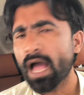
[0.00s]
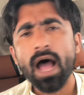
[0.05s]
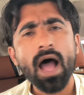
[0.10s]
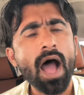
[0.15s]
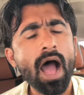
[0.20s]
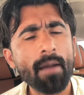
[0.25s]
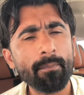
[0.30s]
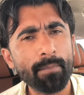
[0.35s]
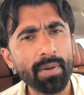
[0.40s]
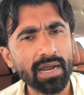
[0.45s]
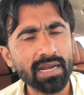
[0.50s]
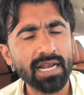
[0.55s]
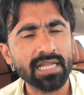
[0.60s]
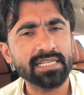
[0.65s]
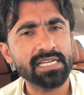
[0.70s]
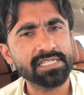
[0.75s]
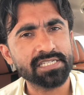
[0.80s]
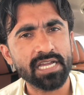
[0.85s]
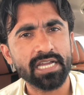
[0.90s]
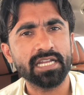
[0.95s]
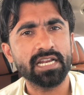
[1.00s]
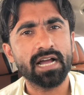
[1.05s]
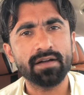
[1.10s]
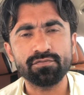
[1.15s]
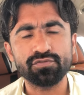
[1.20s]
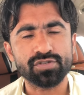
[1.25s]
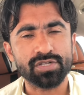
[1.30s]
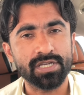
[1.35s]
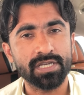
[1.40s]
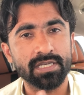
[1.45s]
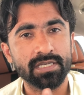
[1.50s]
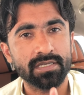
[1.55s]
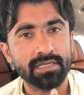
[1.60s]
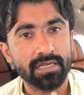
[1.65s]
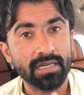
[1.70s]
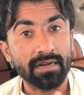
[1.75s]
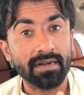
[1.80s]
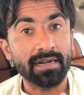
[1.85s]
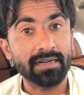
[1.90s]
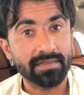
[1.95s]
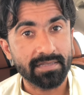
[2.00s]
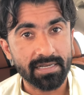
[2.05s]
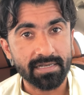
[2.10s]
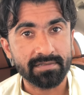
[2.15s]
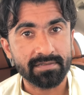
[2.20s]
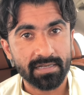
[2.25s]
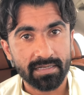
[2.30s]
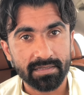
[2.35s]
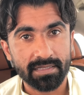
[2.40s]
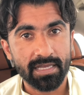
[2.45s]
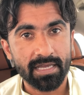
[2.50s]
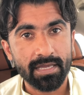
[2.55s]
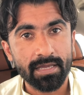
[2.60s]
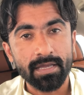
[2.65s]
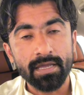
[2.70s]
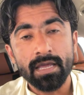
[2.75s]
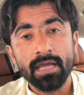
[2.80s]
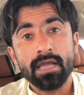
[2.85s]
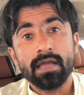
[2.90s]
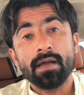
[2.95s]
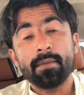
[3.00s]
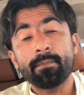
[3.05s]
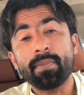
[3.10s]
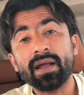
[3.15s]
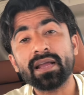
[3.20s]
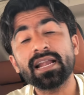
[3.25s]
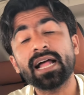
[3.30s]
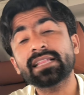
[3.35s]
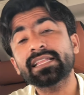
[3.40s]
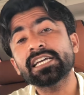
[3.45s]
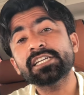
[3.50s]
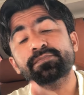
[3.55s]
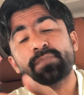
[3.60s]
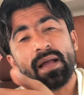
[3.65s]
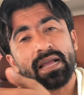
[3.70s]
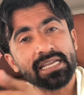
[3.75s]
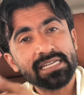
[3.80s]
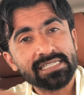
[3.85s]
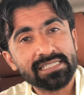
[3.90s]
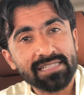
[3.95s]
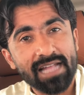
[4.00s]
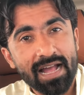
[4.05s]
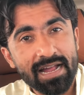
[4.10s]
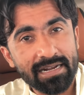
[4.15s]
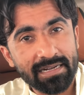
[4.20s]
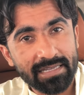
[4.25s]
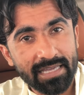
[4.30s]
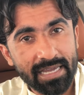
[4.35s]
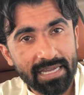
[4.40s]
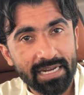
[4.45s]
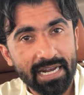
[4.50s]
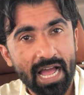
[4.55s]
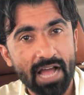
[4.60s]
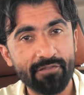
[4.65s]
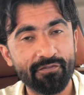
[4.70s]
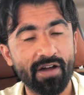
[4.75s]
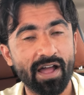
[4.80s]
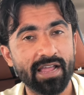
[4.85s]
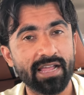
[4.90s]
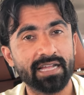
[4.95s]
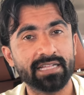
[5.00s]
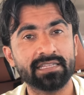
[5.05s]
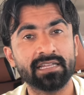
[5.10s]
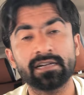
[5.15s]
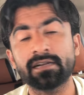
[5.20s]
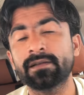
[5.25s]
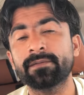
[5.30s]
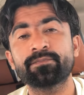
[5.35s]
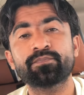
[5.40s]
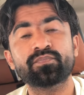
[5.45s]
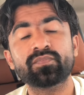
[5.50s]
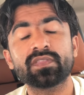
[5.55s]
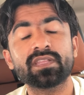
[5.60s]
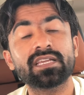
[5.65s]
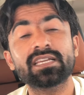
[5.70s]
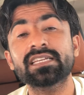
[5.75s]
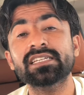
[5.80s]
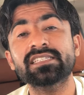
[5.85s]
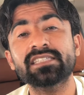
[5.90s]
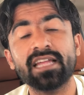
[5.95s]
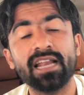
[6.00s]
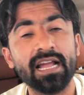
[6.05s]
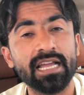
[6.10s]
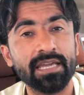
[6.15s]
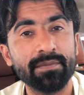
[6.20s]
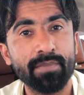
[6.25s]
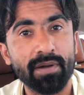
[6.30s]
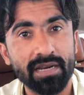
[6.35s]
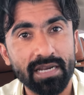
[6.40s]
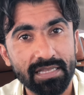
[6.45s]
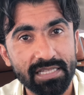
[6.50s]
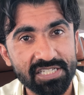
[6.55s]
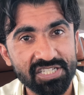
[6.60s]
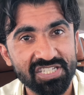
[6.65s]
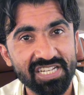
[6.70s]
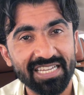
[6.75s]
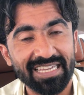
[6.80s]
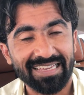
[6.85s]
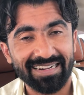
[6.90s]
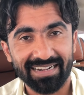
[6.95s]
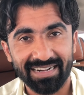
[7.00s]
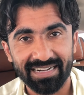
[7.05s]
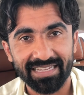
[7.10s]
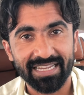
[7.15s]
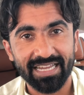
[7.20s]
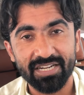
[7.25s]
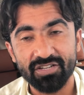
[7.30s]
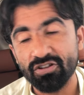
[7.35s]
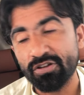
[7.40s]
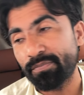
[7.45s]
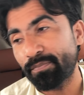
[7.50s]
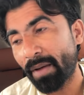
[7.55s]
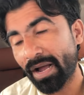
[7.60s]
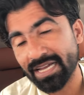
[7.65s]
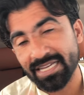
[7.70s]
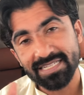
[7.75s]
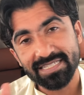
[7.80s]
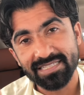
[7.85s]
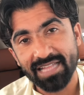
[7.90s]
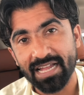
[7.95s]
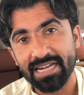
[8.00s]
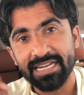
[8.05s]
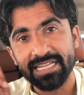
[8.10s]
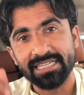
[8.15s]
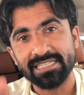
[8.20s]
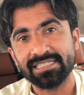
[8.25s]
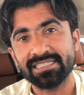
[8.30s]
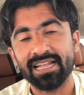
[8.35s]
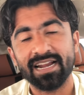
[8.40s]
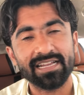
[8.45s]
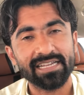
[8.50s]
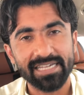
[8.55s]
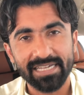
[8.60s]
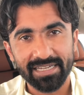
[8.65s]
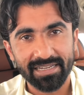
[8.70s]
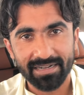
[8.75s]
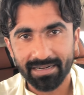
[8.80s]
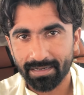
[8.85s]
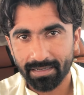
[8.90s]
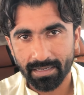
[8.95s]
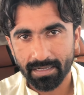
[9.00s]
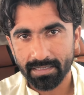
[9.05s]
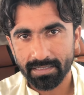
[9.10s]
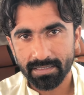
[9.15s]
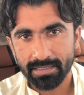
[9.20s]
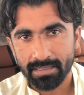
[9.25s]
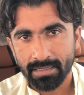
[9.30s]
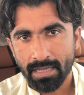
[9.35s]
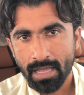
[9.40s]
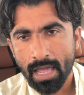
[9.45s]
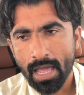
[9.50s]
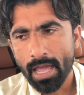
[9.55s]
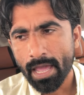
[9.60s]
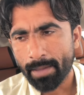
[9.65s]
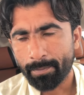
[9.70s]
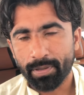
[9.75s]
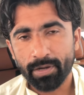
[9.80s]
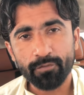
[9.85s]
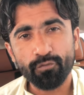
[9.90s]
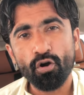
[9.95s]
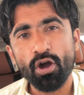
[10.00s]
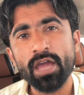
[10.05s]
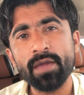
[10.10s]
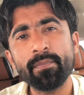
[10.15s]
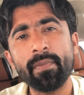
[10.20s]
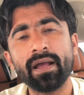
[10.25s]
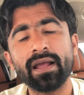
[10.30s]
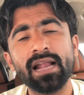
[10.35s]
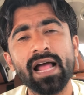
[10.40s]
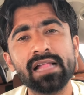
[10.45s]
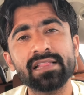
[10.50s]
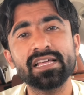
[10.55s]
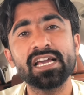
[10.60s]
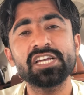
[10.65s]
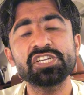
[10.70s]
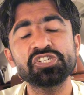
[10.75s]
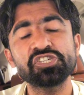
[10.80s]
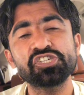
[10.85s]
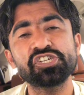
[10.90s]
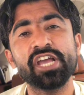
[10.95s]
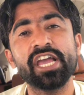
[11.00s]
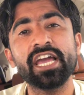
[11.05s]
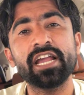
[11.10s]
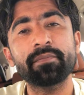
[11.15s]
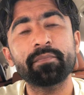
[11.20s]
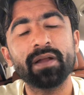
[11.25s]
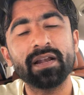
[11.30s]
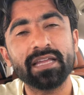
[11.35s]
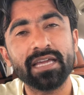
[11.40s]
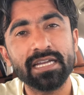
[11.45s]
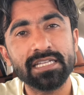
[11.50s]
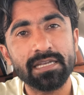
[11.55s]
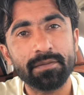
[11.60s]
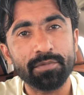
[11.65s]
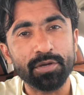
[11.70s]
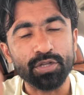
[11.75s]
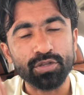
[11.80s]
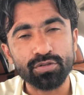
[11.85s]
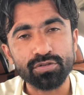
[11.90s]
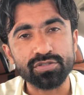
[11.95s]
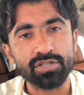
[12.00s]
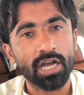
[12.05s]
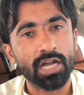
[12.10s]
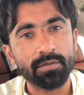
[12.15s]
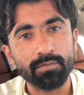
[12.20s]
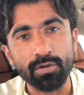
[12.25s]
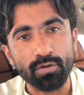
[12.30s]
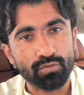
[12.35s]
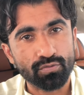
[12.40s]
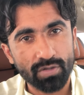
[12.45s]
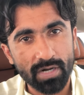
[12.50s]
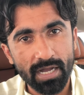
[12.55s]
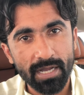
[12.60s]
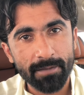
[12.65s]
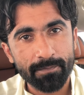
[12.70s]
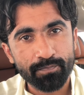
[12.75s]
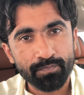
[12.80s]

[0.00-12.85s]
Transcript: आप बांग्लादेश के खिलाफ उसकी क्रिकेट देख सकते हैं बांग्लादेश पाकिस्तान के खिलाफ आया था किस तरह की बांग्लादेश ने क्रिकेट खेली और पाकिस्तान ने किस तरह की क्रिकेट खेली फिर वही बांग्लादेश शेर बन के जब हिंदुस्तान में उतरा